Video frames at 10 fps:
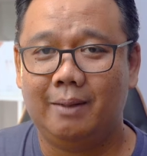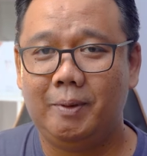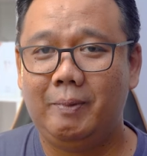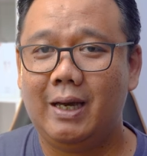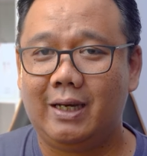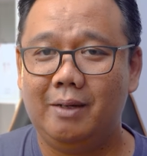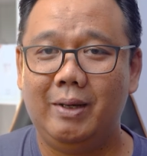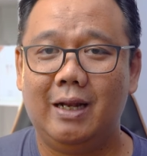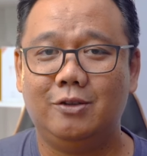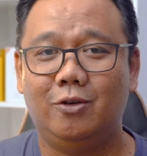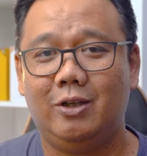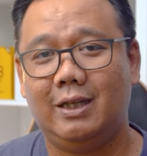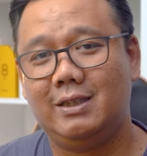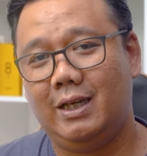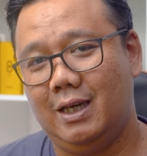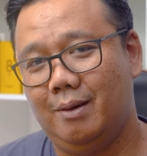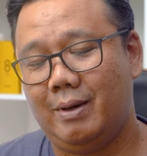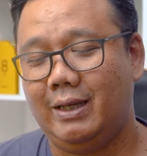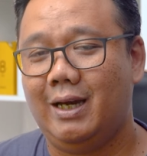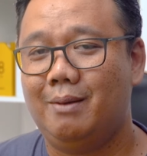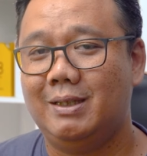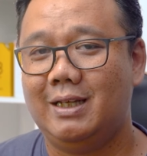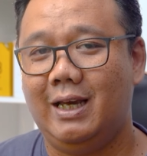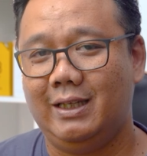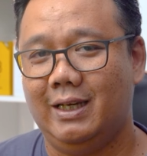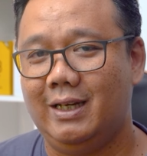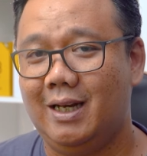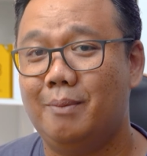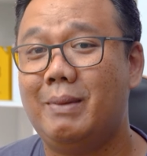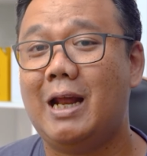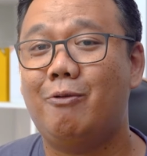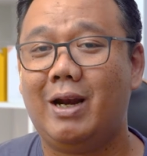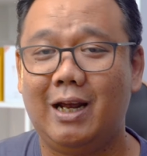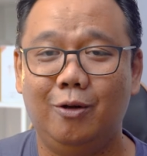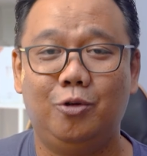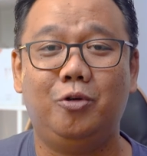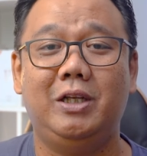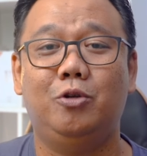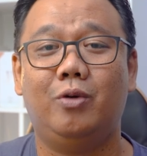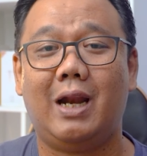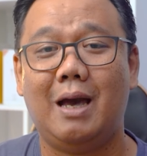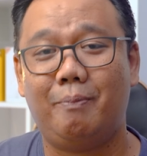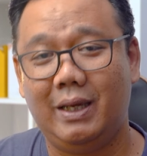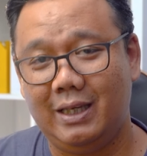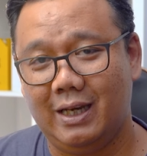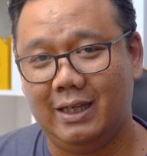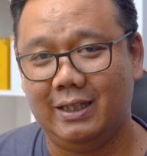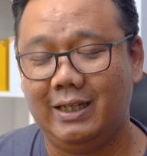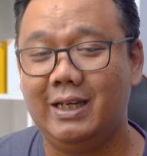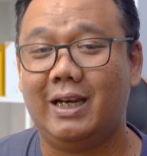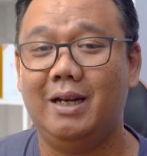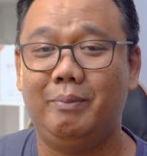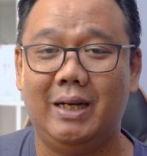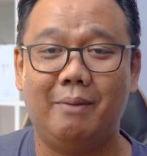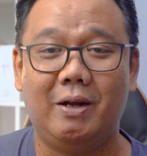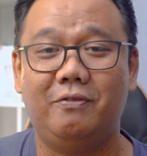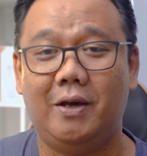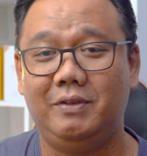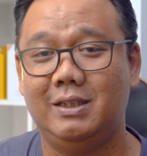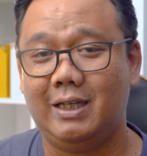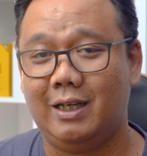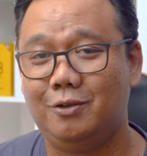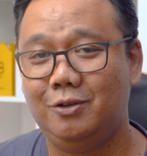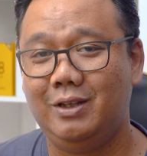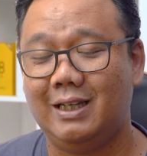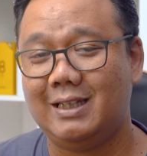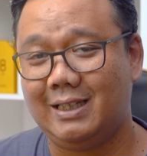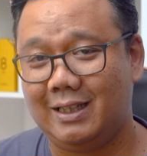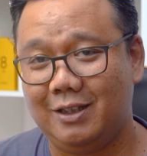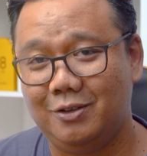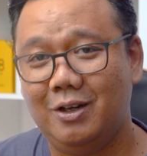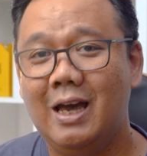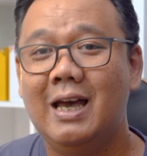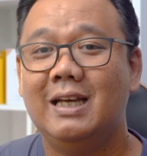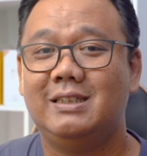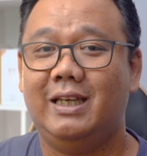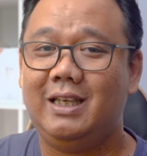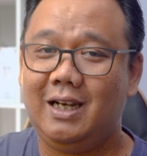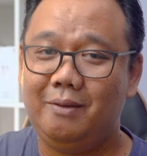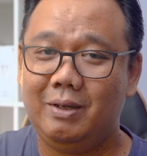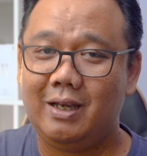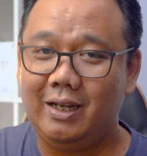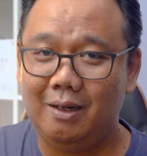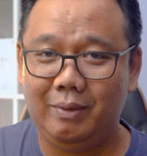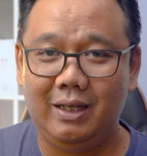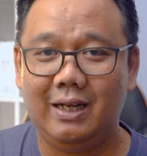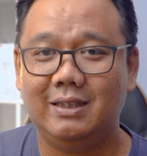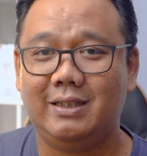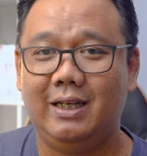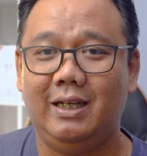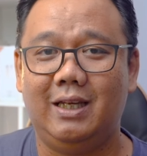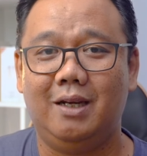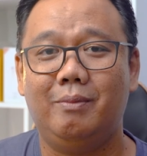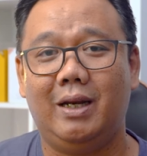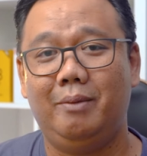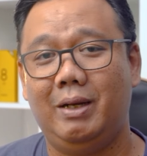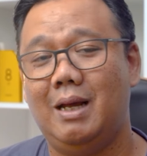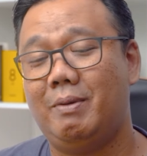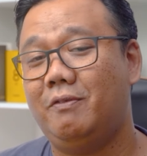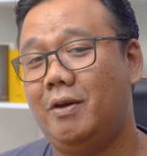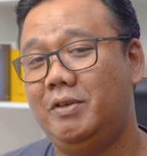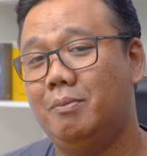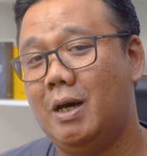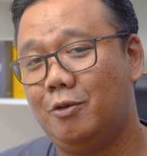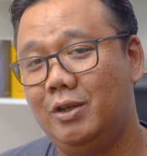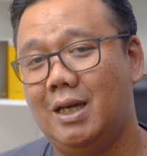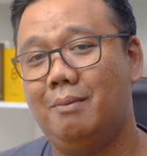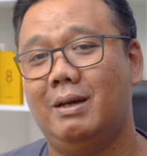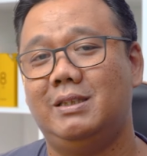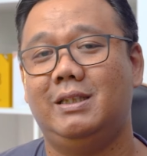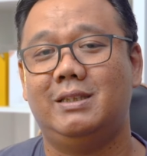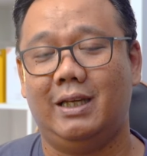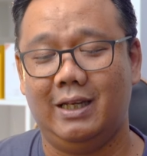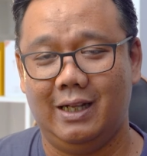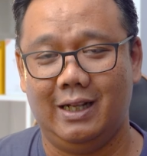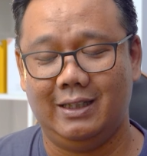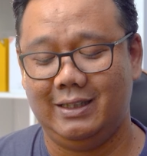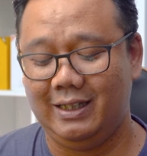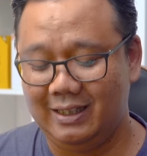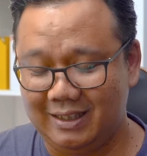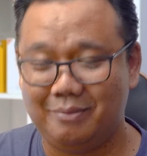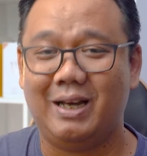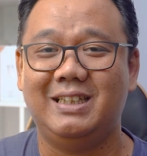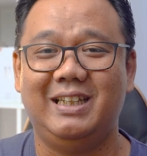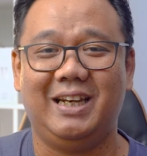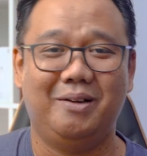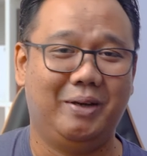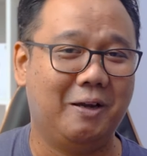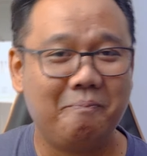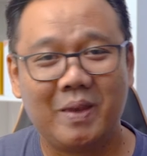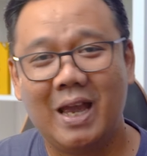Tapi pihak Realme langsung kontak saya menanyakan masalahnya dan menawarkan untuk ditukar HP-nya. Jadi Realme 8 5G saya tuh yang cacat itu saya kirim ke Realme dan saya dikirim Realme 8 5G baru yang masih segel. Jadi terima kasih Realme.